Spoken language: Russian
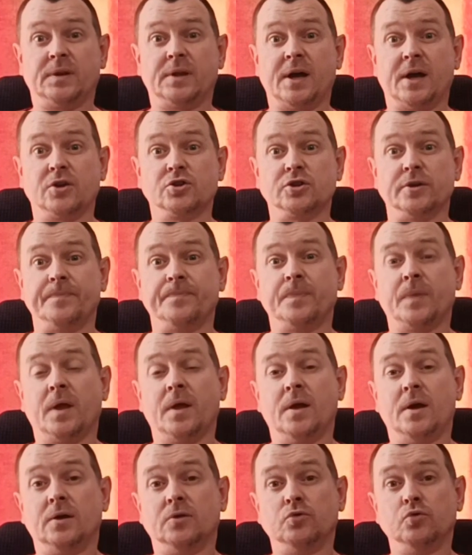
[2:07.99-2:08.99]
Также
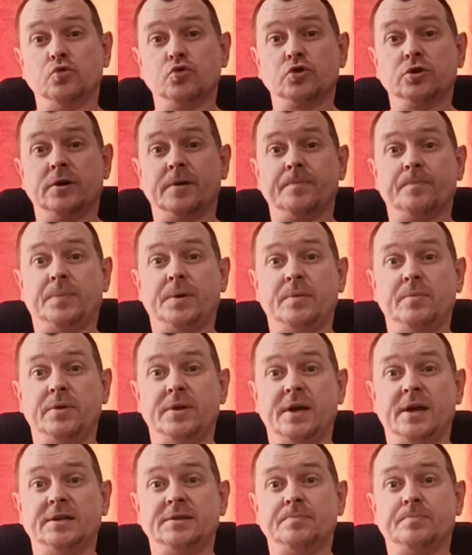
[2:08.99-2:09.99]
нужно
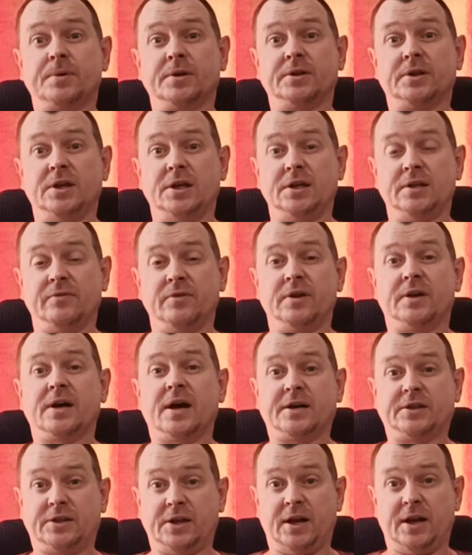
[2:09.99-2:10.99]
применять протеиновые
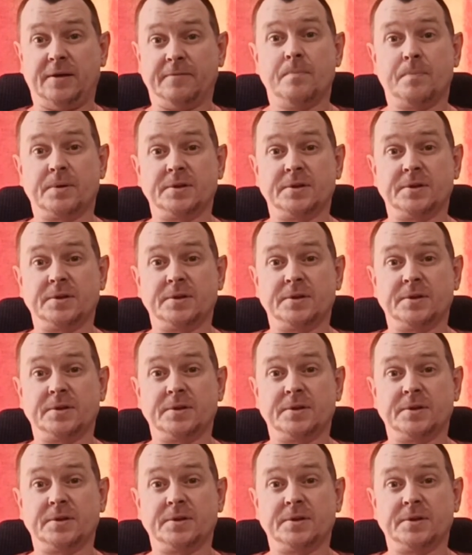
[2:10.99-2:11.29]
коктейли.